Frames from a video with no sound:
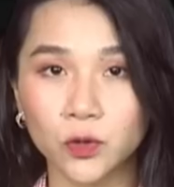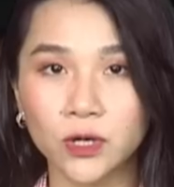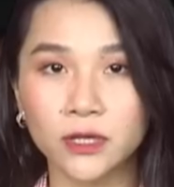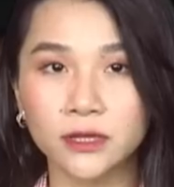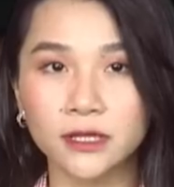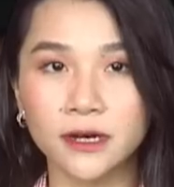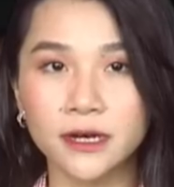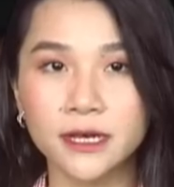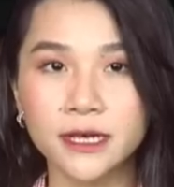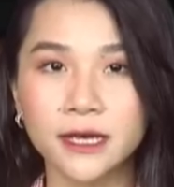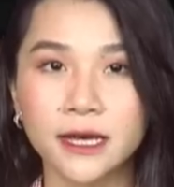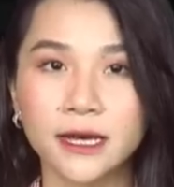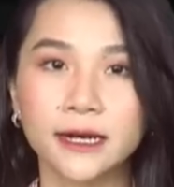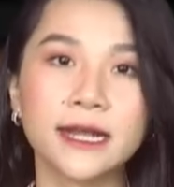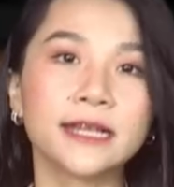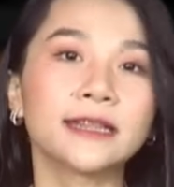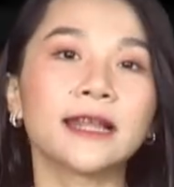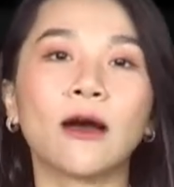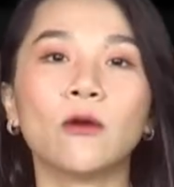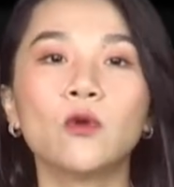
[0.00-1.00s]
tuần tới
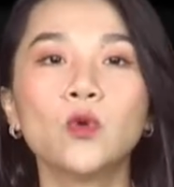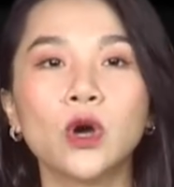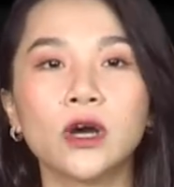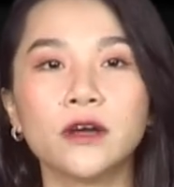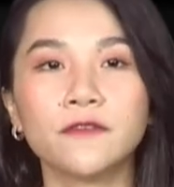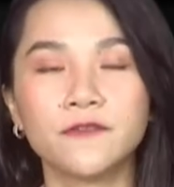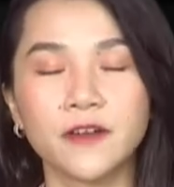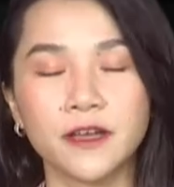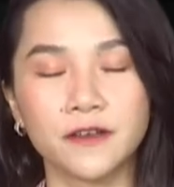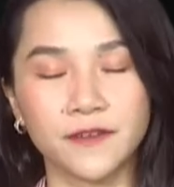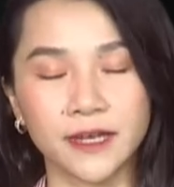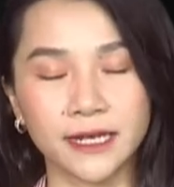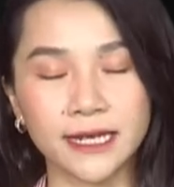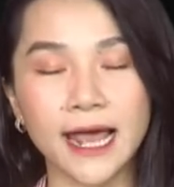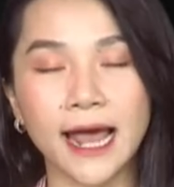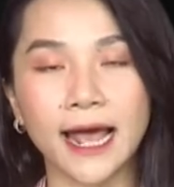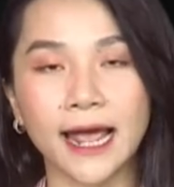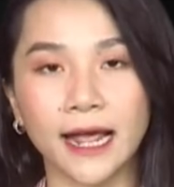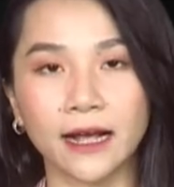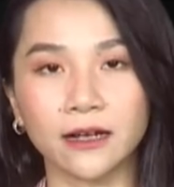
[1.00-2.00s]
để thảo luận về việc
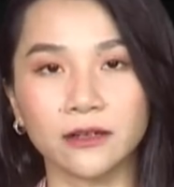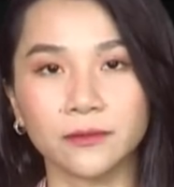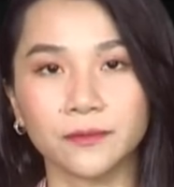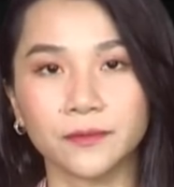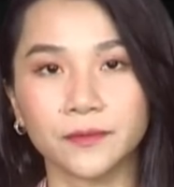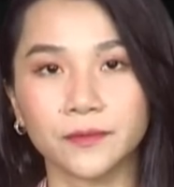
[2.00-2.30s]
gia hạn.